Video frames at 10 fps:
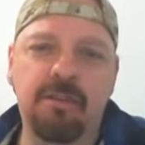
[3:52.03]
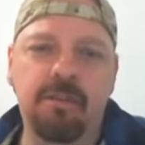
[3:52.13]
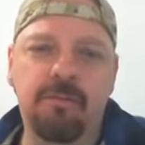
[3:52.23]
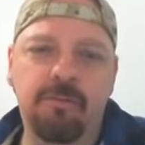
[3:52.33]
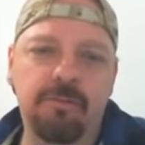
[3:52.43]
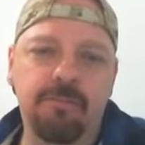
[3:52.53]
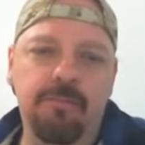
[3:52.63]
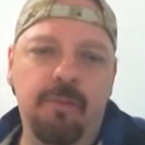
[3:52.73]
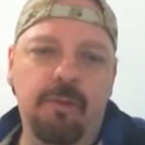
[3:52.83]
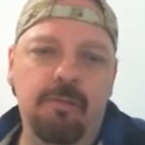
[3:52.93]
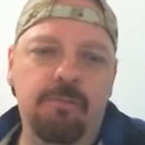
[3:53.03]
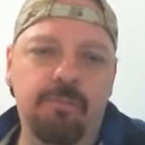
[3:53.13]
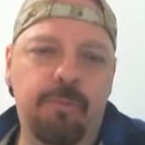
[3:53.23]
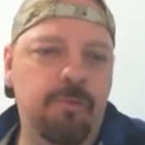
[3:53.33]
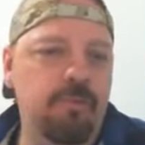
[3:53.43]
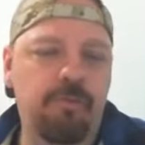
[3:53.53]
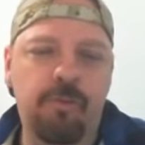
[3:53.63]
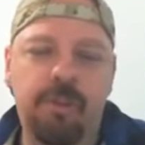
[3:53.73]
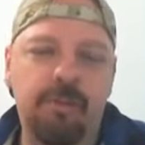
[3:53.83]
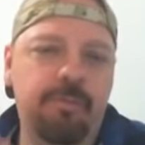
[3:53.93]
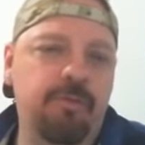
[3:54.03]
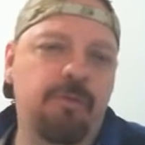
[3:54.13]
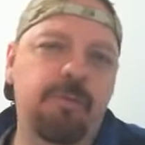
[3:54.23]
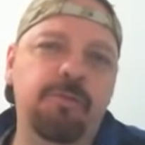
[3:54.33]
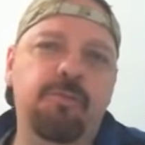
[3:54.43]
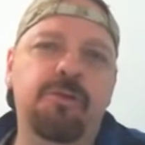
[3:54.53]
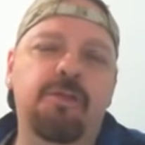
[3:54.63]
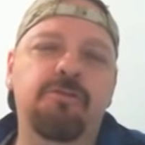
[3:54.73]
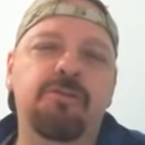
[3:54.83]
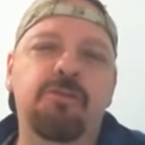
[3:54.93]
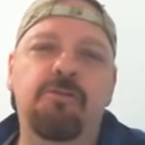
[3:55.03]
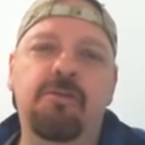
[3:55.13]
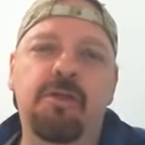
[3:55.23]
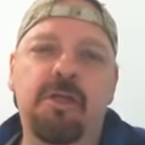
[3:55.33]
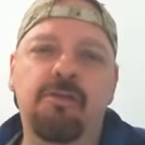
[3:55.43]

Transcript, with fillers: Então eu não vou nem provavelmente botar no título nem